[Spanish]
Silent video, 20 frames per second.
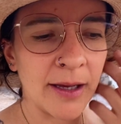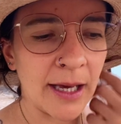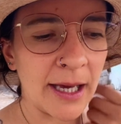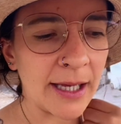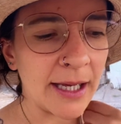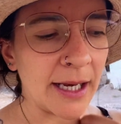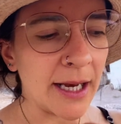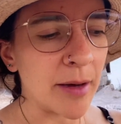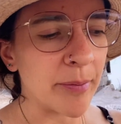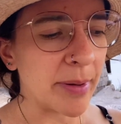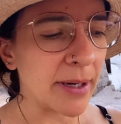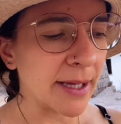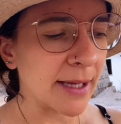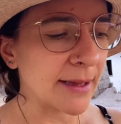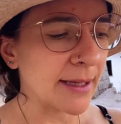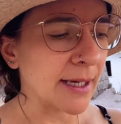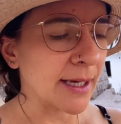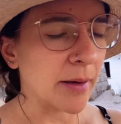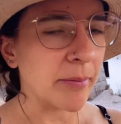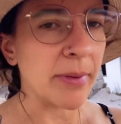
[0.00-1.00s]
ahí en el Parque
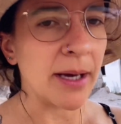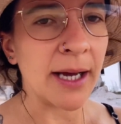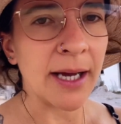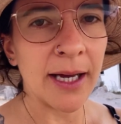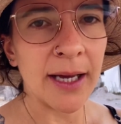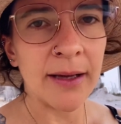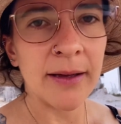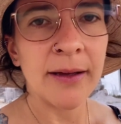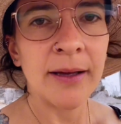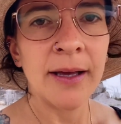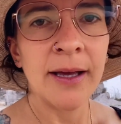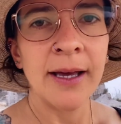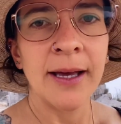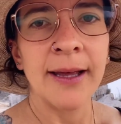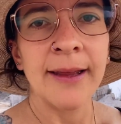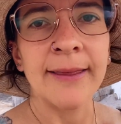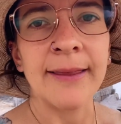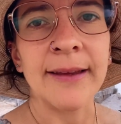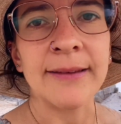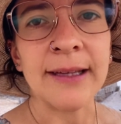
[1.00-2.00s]
Tangamanga
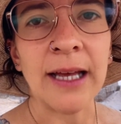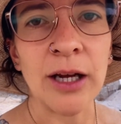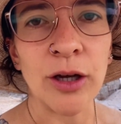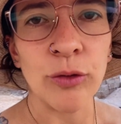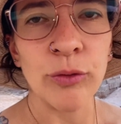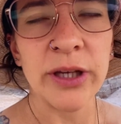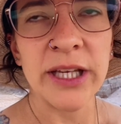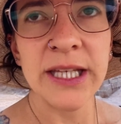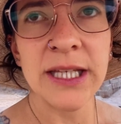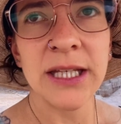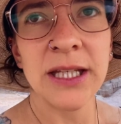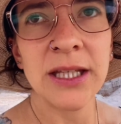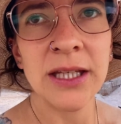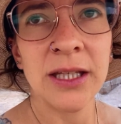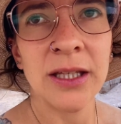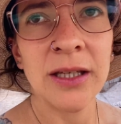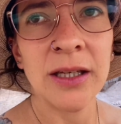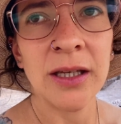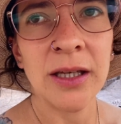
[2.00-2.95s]
de San Luis,